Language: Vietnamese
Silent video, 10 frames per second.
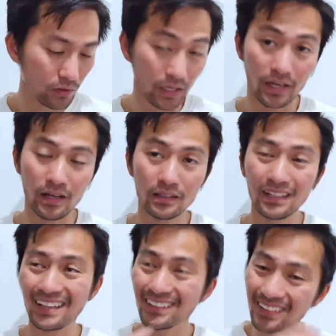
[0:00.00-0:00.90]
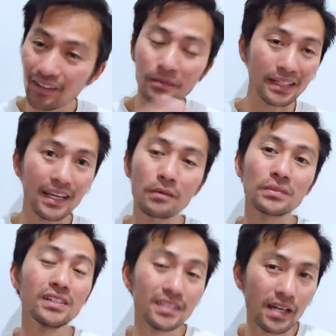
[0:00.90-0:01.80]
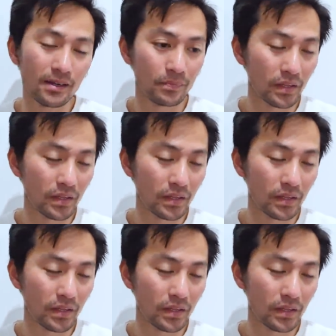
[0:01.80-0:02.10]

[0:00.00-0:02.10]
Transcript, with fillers: là là đó bạn thấy không, thưa dân